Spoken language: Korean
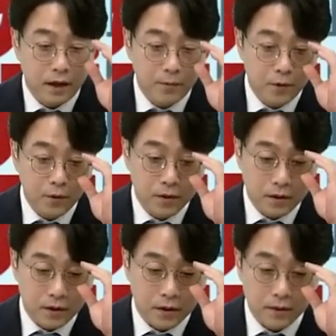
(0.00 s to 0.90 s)

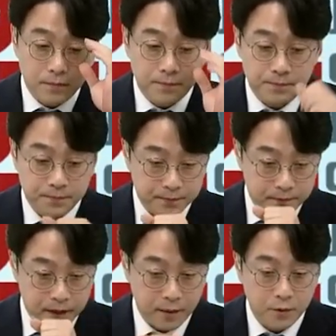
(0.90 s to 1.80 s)
엠로를, 네.
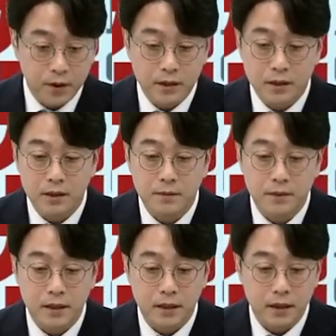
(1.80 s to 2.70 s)
엠로가 지금
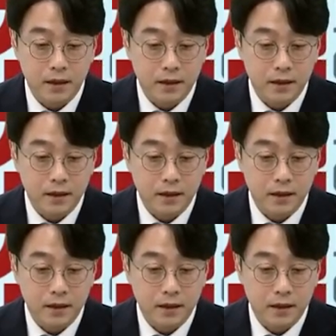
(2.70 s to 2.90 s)
이제,